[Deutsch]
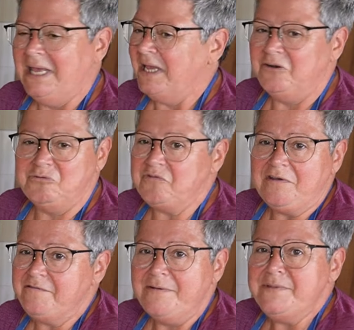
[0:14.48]
in
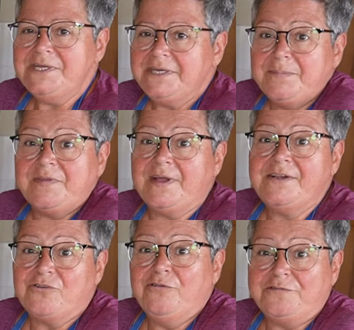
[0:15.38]
unserer Familie gibt es
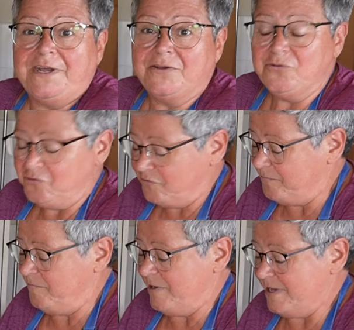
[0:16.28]
halt oft einen Grund
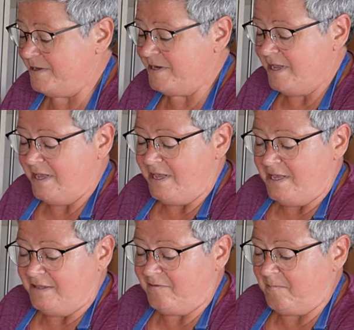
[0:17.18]
zum Feiern,
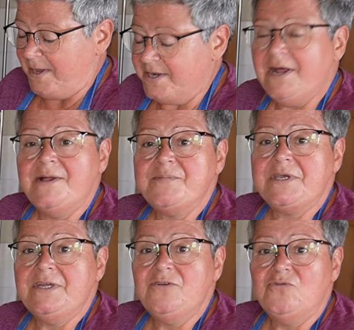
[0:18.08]
zweieinhalb
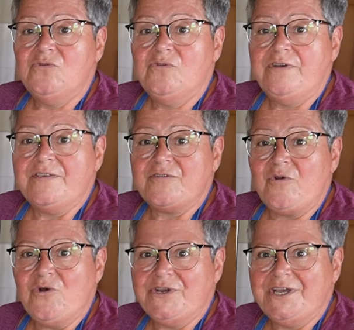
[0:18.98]
Kilo
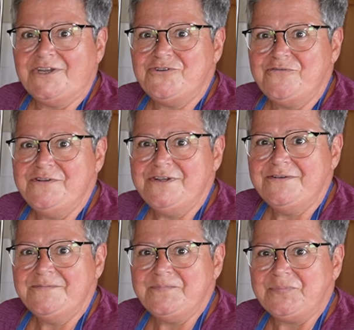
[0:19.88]
festkochende
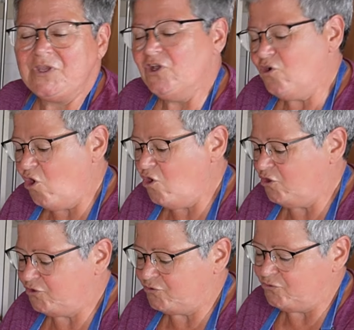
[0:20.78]
Kartoffeln
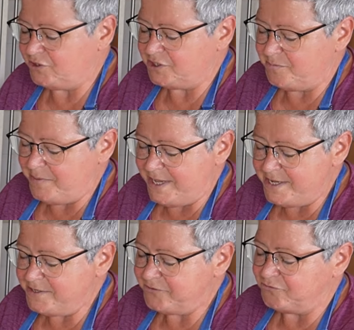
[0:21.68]
gekocht und
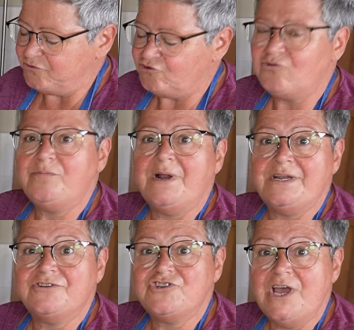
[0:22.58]
gepellt und schon mal
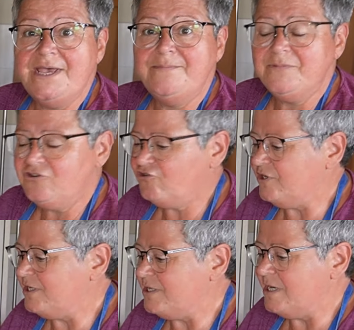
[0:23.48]
in Scheiben
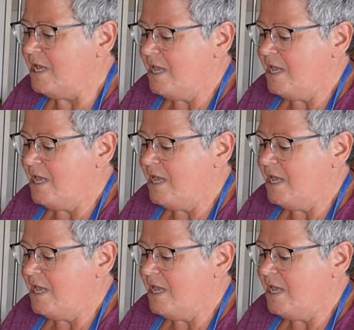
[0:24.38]
geschnitten,